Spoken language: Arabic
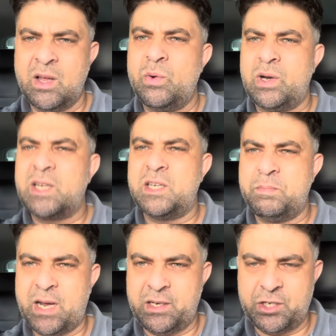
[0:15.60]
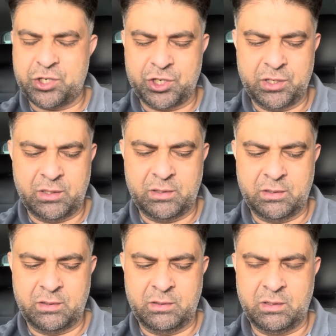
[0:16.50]
ولكن معليش
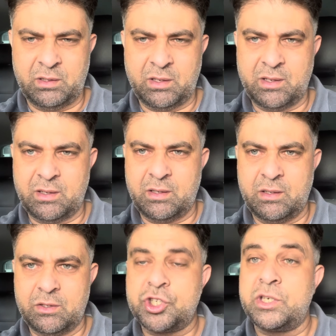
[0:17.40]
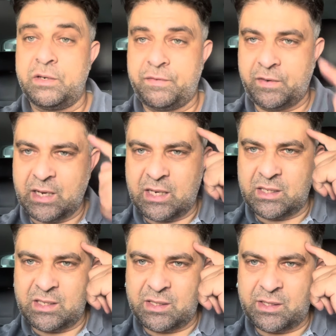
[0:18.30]
شنو
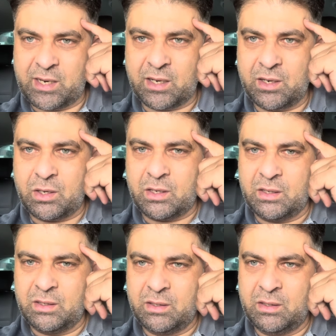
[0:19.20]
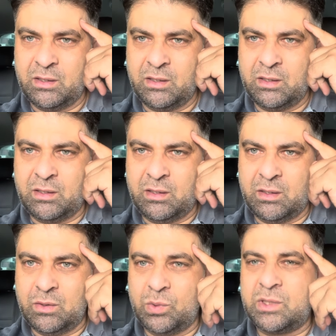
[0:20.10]
نفكا سرع قر
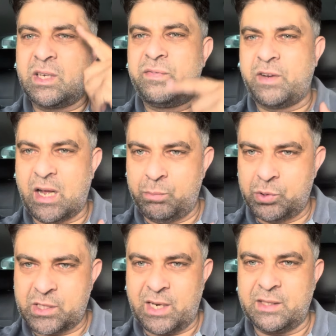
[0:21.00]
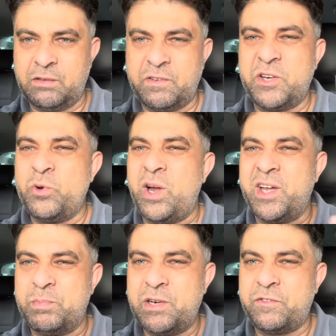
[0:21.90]
ونتكفكا بوس العاطفة
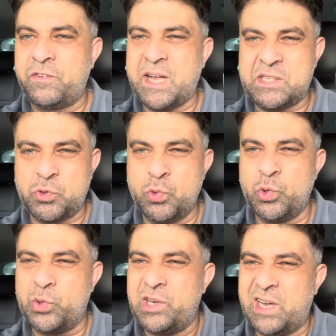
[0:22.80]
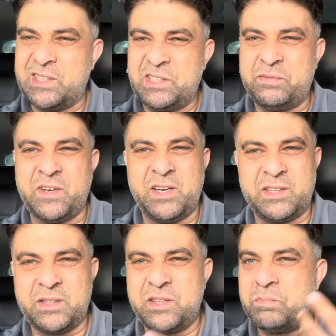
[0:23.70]
نحرم نفكا سور العاطفة
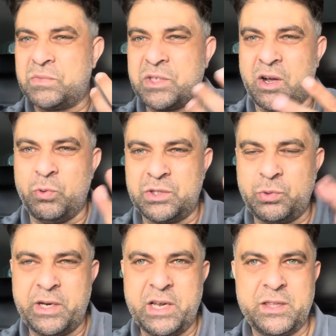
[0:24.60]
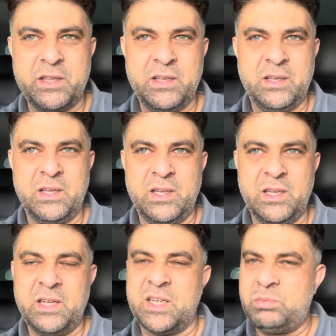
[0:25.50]
تذيم طاون دوينات
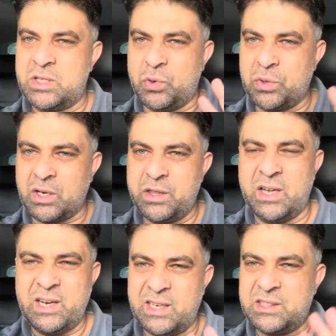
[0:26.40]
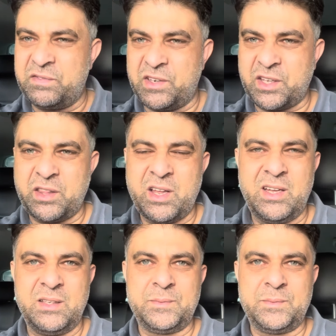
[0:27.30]
إمتى ونقضان العاطفة قضاء